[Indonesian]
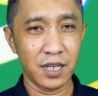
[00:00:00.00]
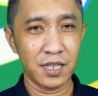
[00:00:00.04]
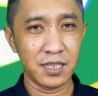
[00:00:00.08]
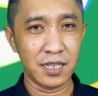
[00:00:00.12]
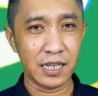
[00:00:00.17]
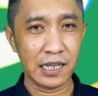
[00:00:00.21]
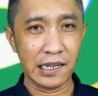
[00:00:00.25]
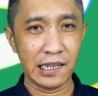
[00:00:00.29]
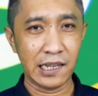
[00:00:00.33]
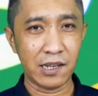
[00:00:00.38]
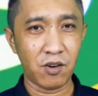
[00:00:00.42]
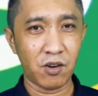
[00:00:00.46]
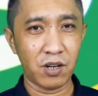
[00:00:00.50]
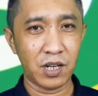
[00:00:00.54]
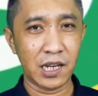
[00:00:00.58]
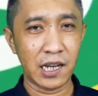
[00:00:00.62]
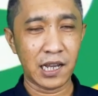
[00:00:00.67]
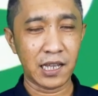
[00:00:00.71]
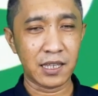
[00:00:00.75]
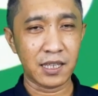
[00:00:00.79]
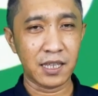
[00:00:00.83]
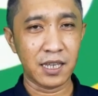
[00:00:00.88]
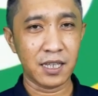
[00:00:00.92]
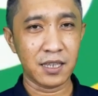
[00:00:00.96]
di sini
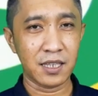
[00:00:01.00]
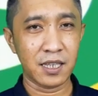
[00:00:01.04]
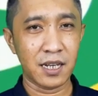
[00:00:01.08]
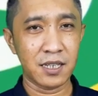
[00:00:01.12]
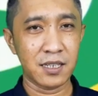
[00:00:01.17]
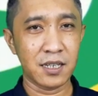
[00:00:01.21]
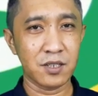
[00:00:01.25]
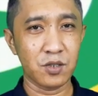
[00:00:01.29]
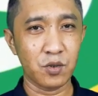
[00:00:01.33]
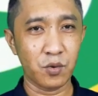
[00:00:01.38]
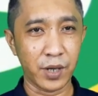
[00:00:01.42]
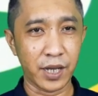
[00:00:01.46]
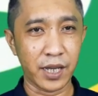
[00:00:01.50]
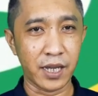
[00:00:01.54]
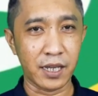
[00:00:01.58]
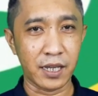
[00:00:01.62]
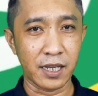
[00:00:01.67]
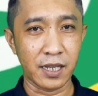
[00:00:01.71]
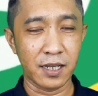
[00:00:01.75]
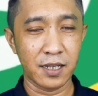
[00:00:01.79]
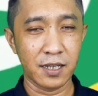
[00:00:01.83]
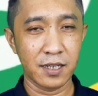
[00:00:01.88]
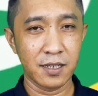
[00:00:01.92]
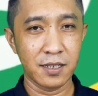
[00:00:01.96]
koordinatnya tidak sesuai.